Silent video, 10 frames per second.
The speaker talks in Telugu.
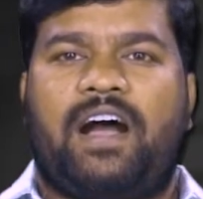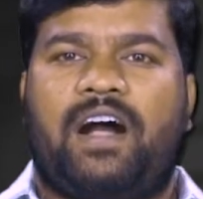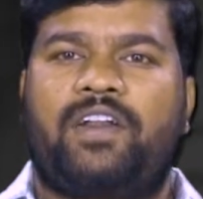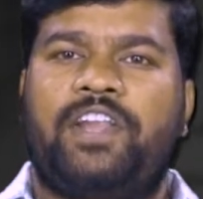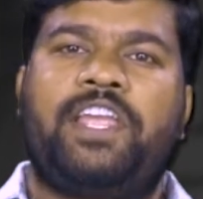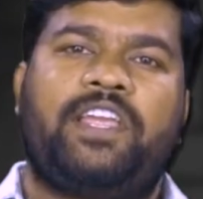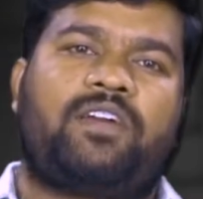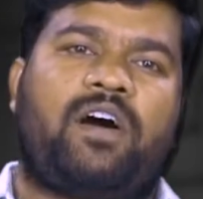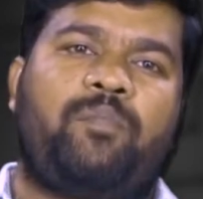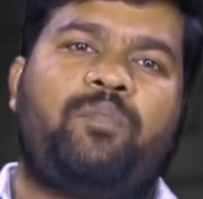హనీ
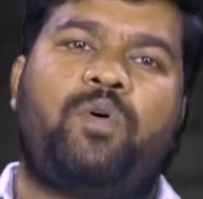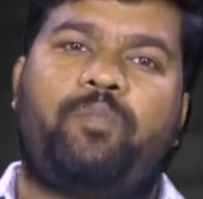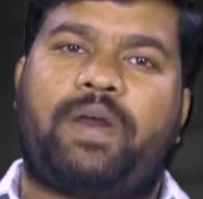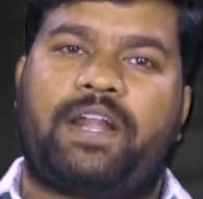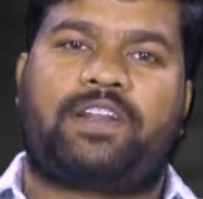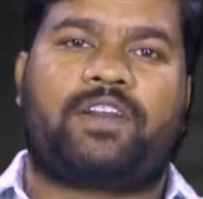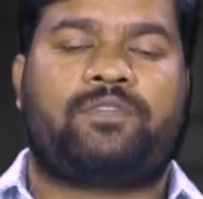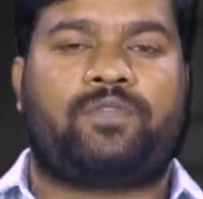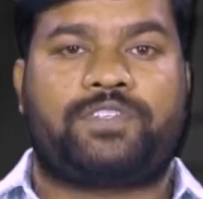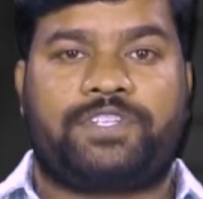కాంబో
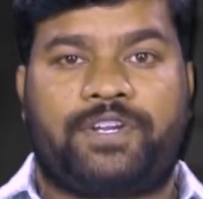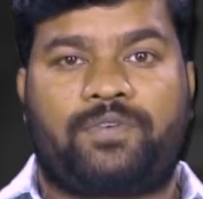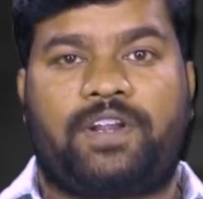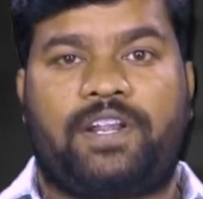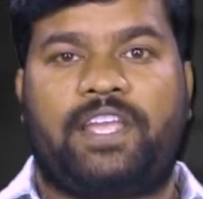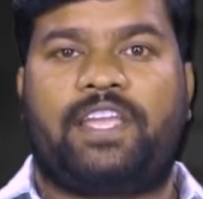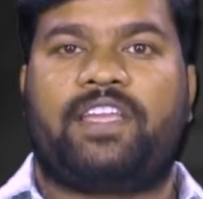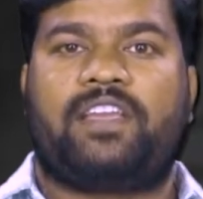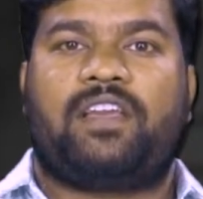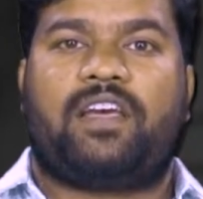ప్యాటర్న్ వచ్చేటువంటి
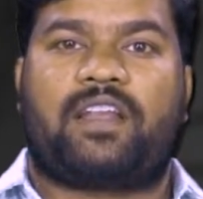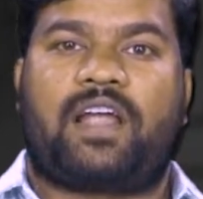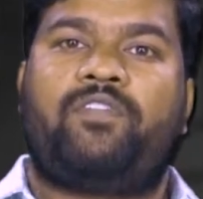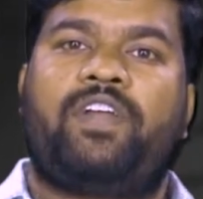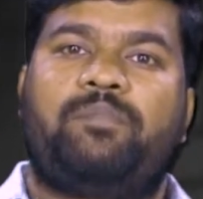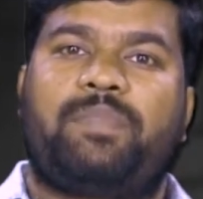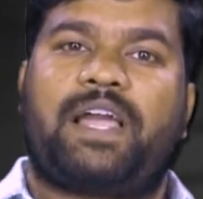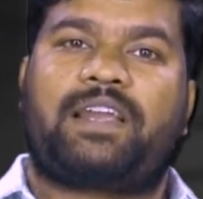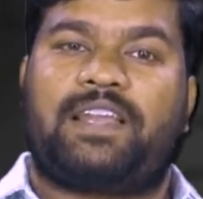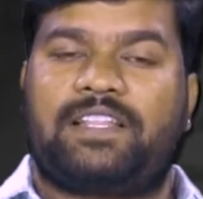రావెన్
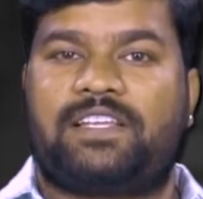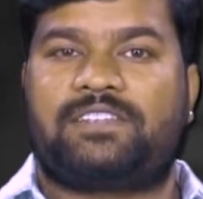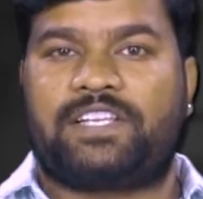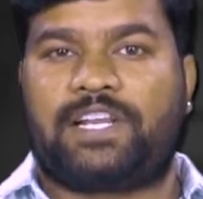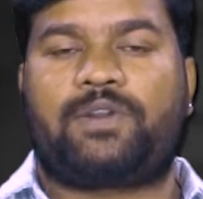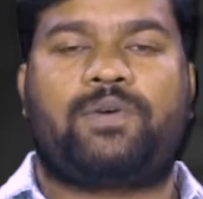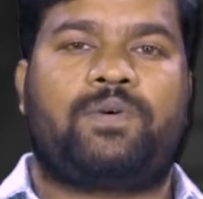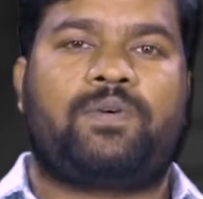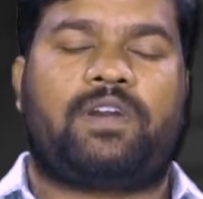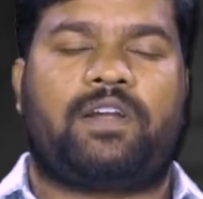బ్లాక్ లెదర్ సీట్లు
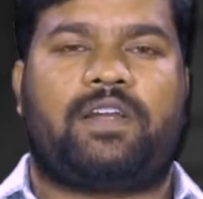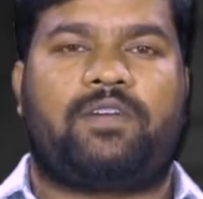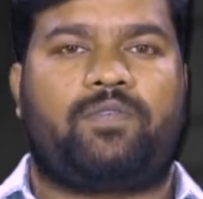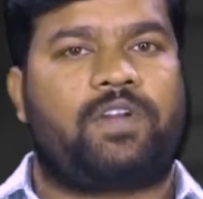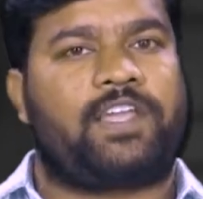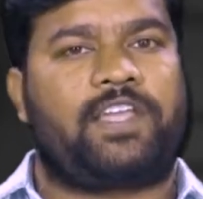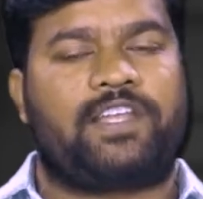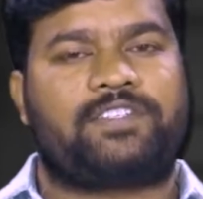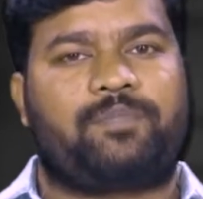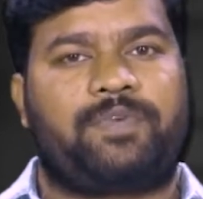ఉన్నాయి
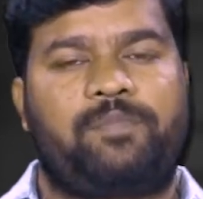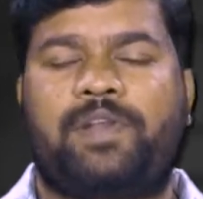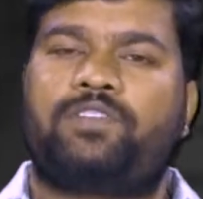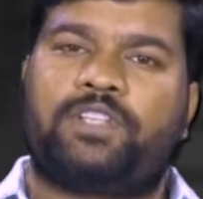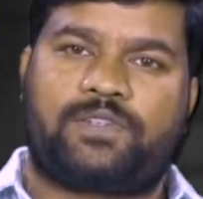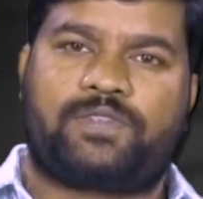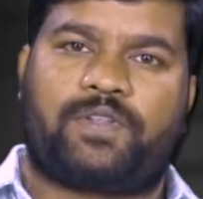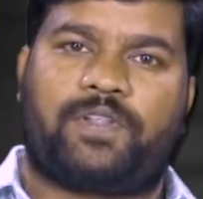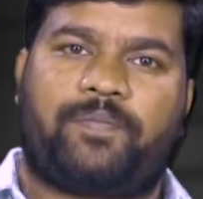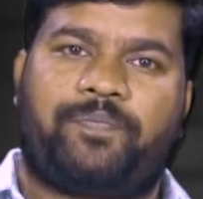అని చెప్పని మనకు
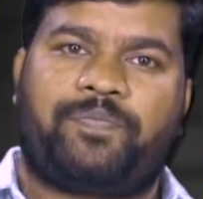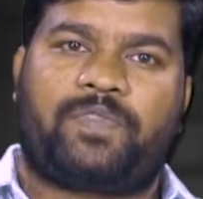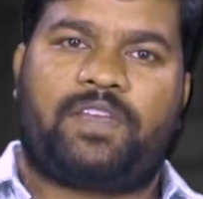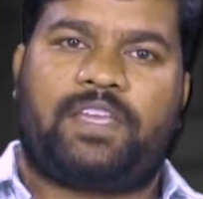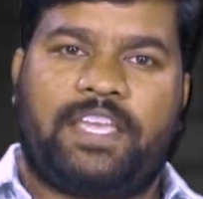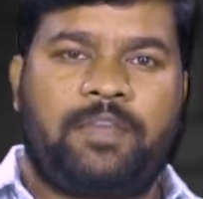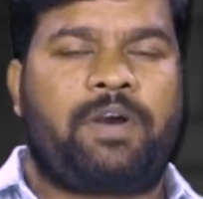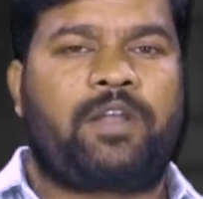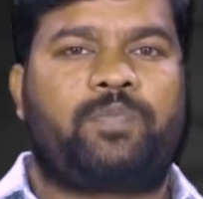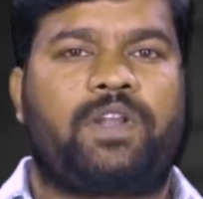తెలుస్తుంది ఈ
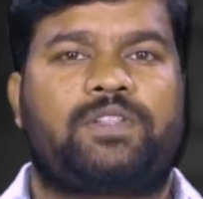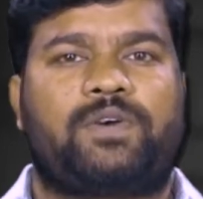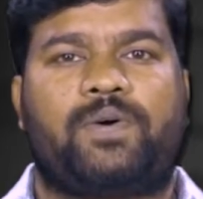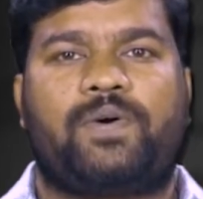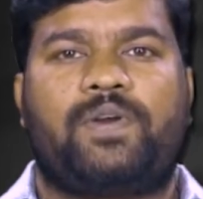మార్పులతో